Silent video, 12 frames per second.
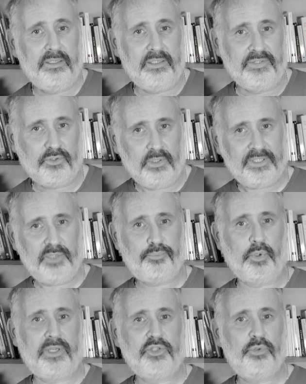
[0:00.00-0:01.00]
est-ce que l'équipe
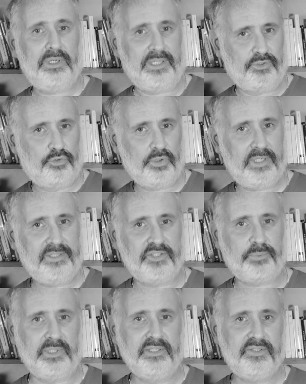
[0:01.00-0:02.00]
peut réduire la durée des
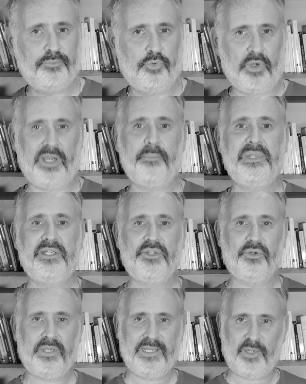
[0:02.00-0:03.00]
sprints pour
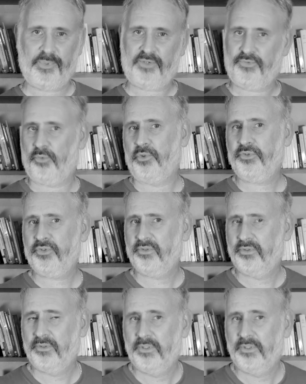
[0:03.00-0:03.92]
améliorer la performance